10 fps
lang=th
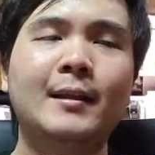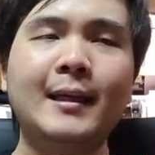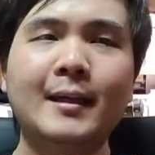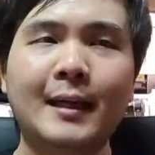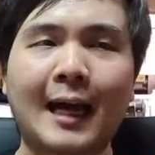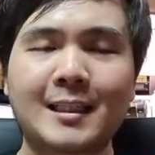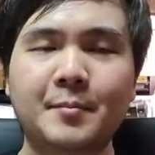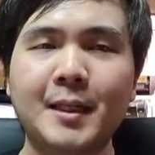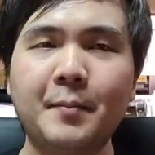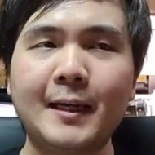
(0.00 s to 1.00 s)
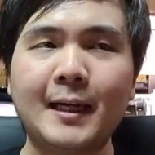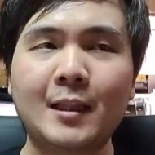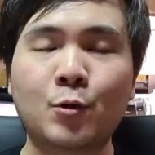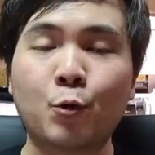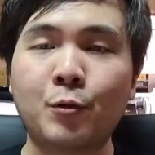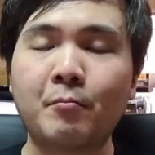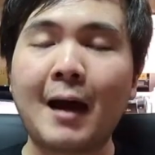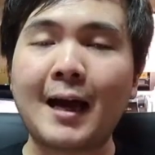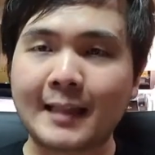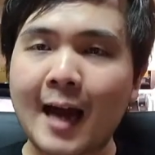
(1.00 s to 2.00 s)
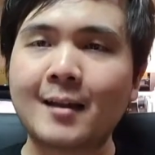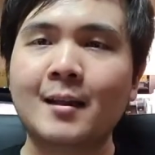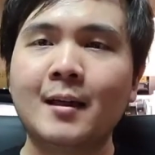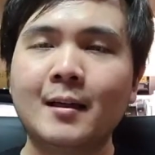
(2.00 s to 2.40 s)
ที่อาจจะไม่ได้มีเงินทุนมากนะัก